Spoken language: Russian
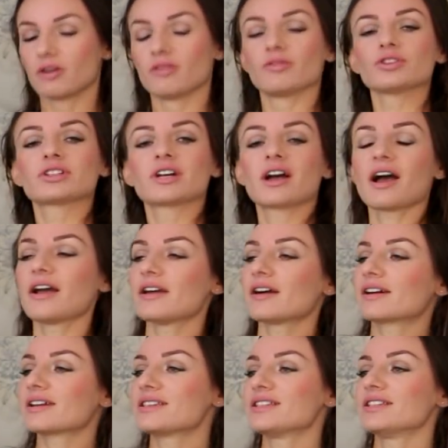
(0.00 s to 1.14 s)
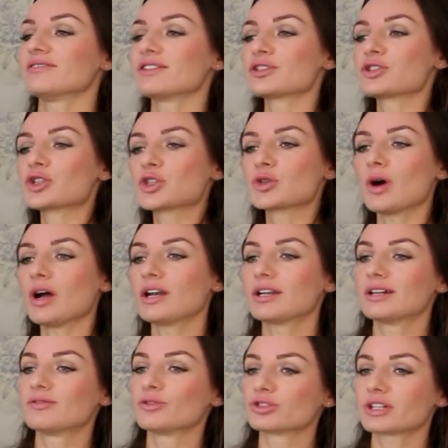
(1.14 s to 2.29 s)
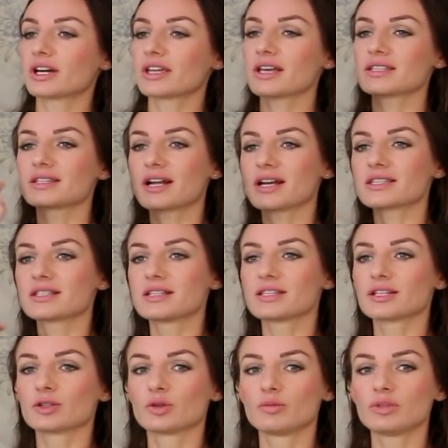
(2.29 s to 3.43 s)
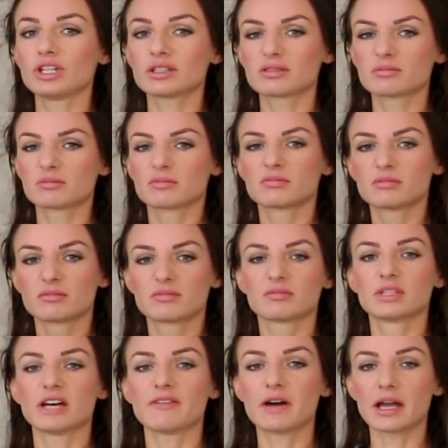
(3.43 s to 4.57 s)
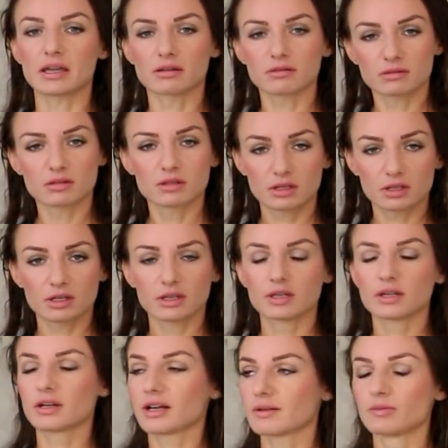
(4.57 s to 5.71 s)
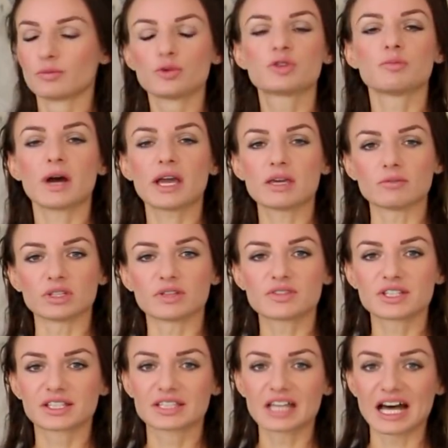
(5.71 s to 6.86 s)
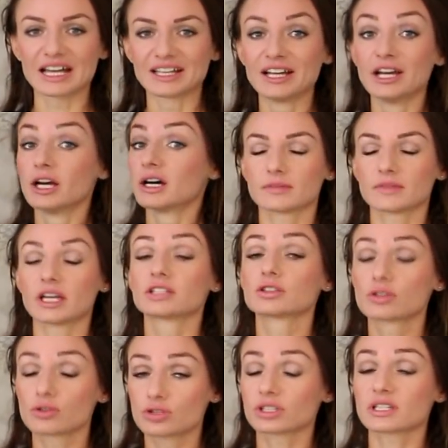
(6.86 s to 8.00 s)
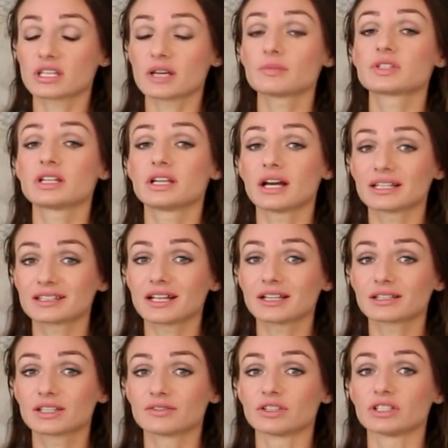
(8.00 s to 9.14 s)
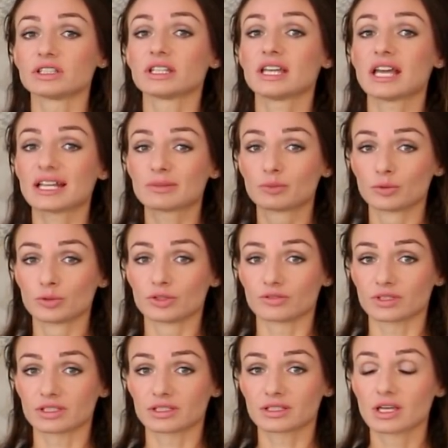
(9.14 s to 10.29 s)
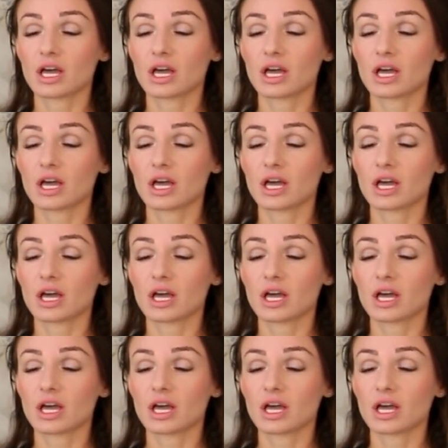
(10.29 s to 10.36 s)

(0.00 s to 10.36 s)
вот какая я красивая, сексуальная, вот как я страстно делаю минет. Давай, будь моим навсегда. Это тоже на самом деле отталкивает и отпугивает.